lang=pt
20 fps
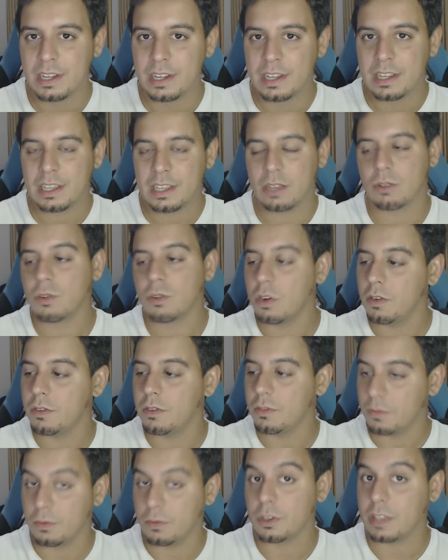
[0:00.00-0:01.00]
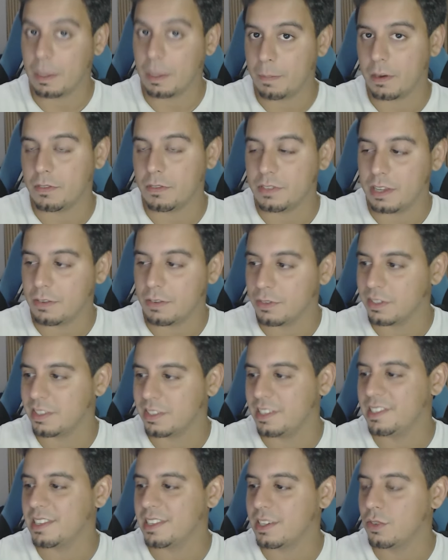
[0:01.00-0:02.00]
que eu tô, vou estar tá para avisar
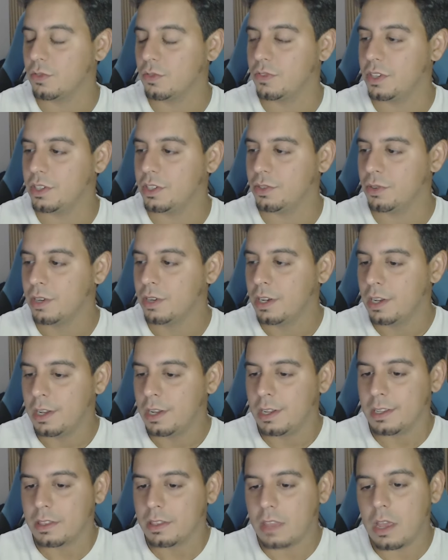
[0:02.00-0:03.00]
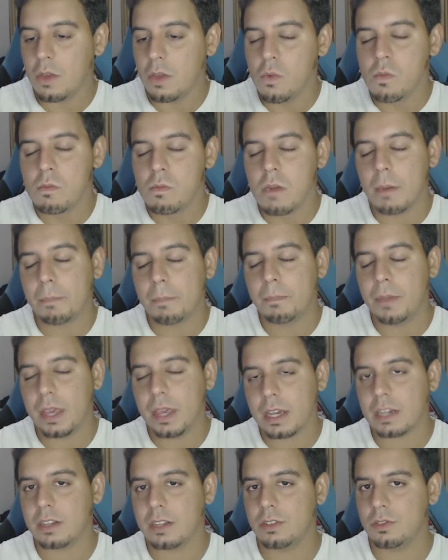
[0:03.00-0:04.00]
vocês aqui no vídeo. Tem uma
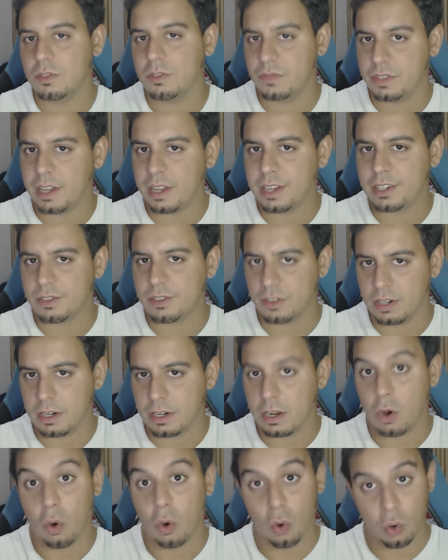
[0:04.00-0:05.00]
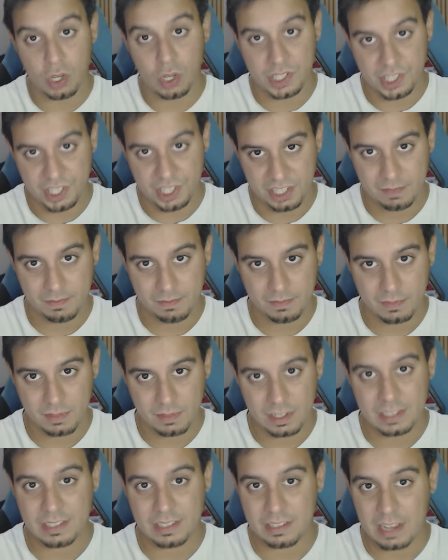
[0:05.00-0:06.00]
penca de novidade agora, hoje.
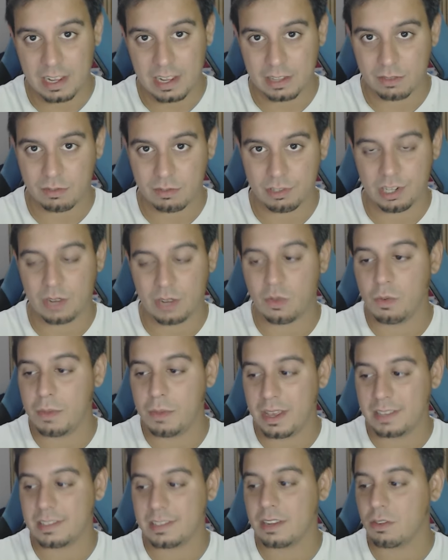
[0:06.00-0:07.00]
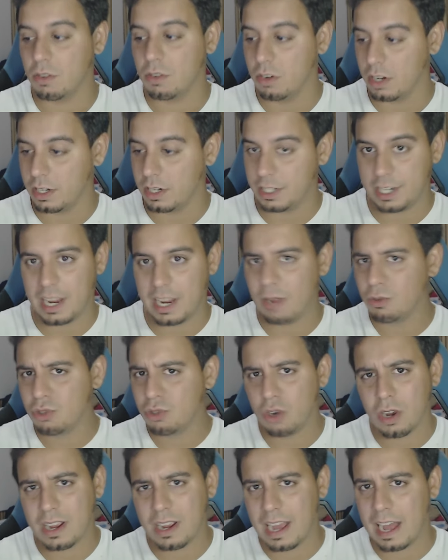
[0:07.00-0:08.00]
Exato, já começa agora. Já é um
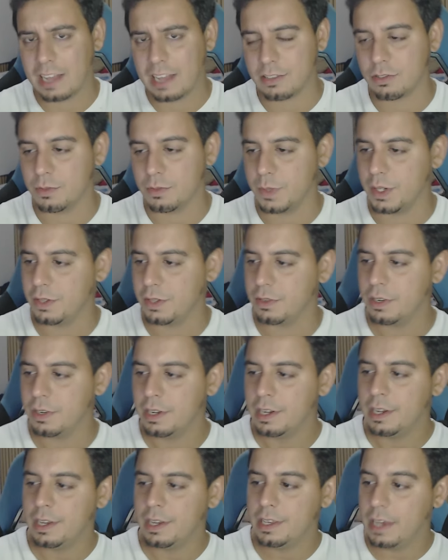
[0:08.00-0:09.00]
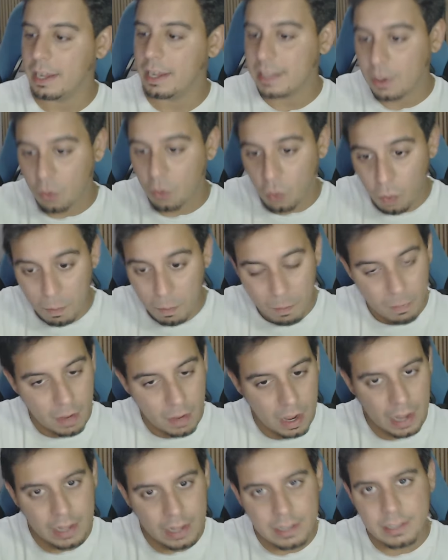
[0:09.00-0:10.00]
jogaço, mano e ainda com
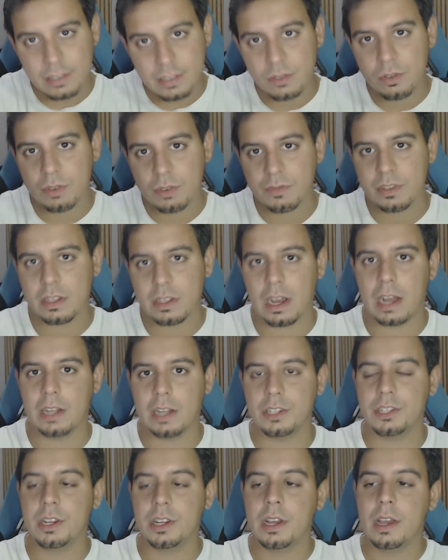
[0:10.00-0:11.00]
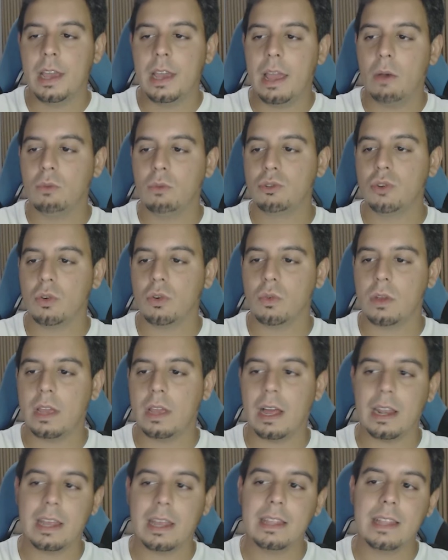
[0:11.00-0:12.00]
mais novidade. É um jogo
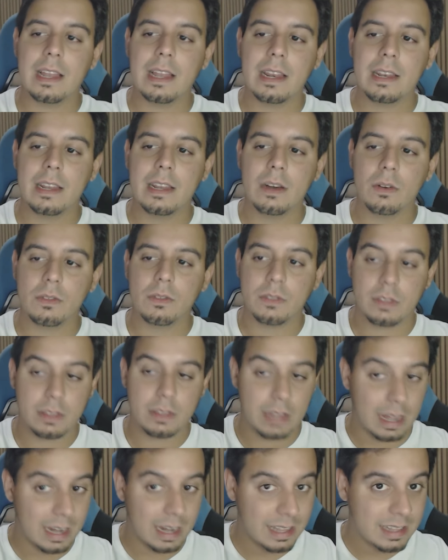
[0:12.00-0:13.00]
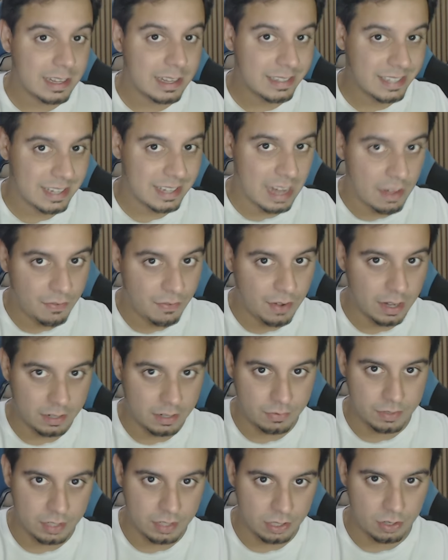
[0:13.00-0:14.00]
que além dele não, além dele ser na
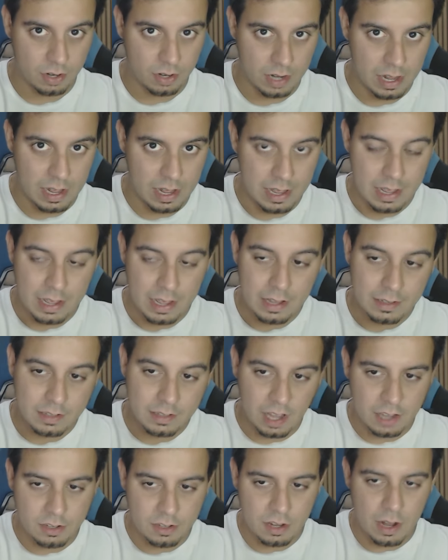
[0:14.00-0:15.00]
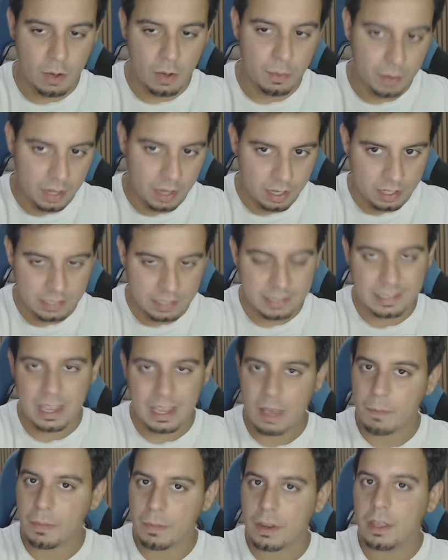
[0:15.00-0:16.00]
faixa você jogar sazonalmente,
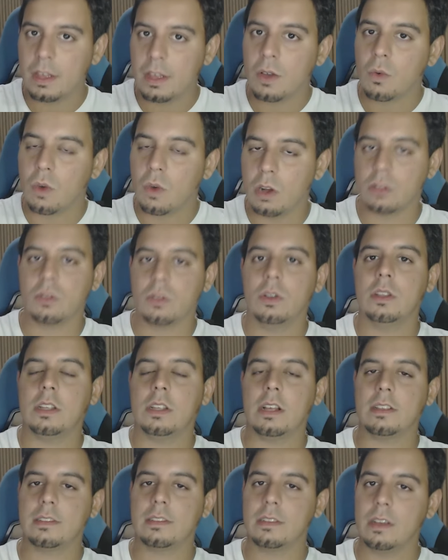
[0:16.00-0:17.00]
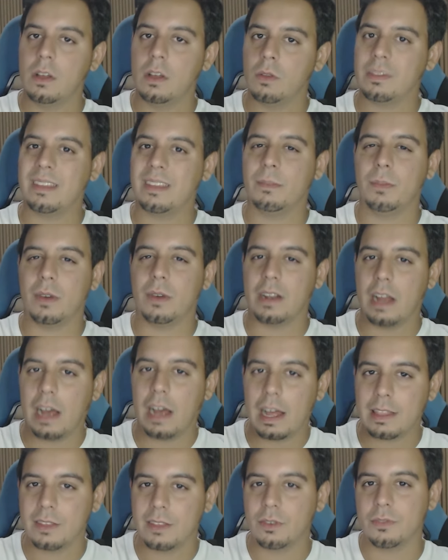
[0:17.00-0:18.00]
sempre com atualização,
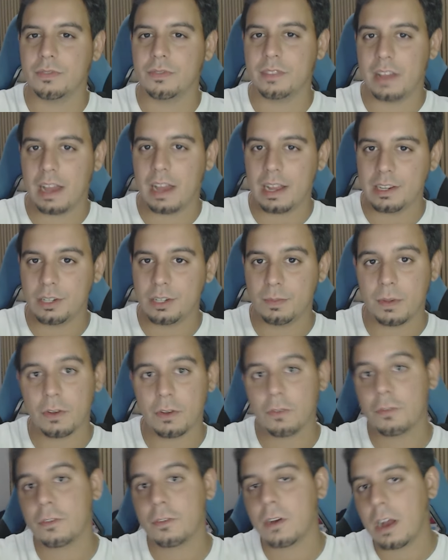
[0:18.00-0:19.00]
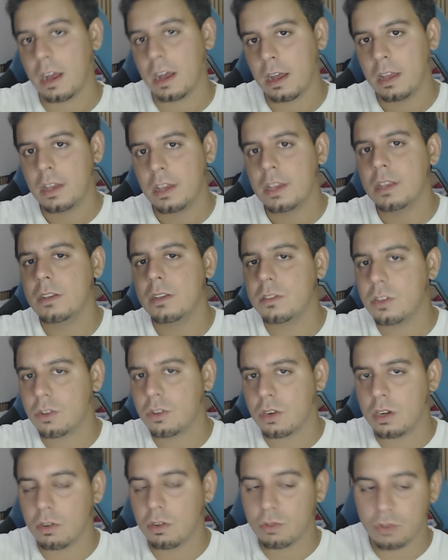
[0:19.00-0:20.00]
temporada, novidade, para não ficar e se
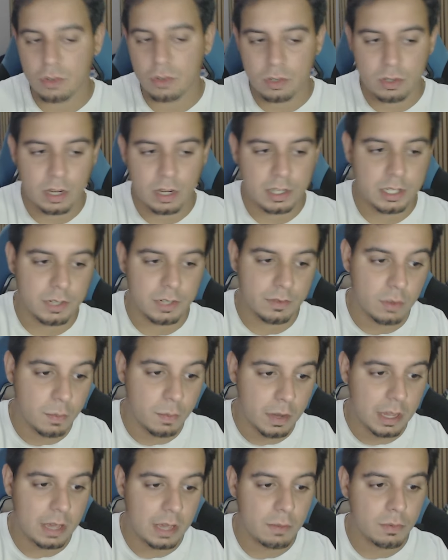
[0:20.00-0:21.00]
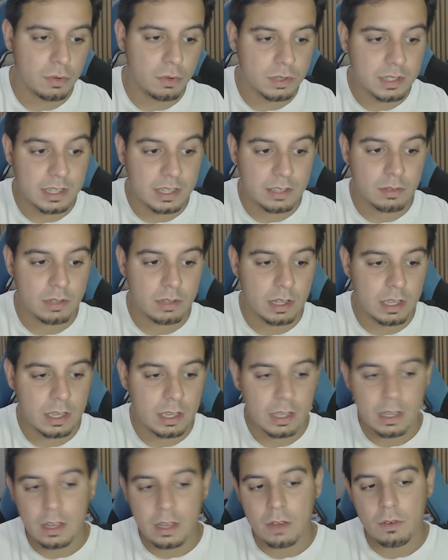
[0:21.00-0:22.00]
tornar um jogo enjoativo. Então para quem busca isso
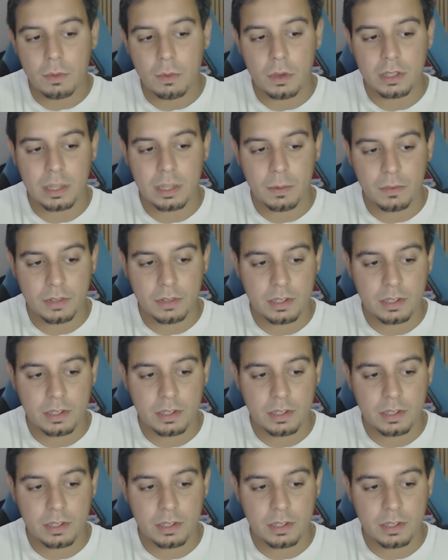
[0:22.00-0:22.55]
daí, vou mostrar para vocês